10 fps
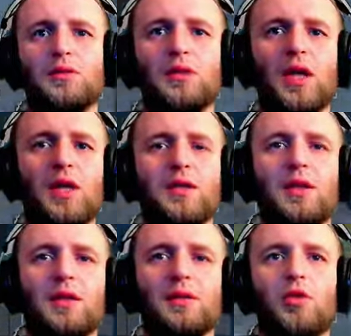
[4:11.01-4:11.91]
Nie,
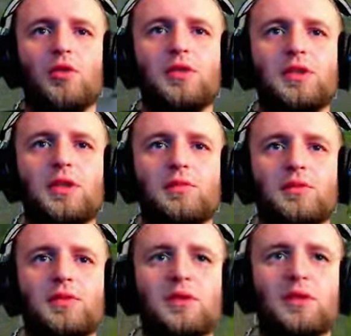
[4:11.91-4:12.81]
nie, bo on jest
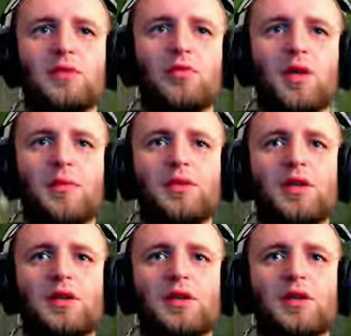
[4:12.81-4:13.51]
tam za górami i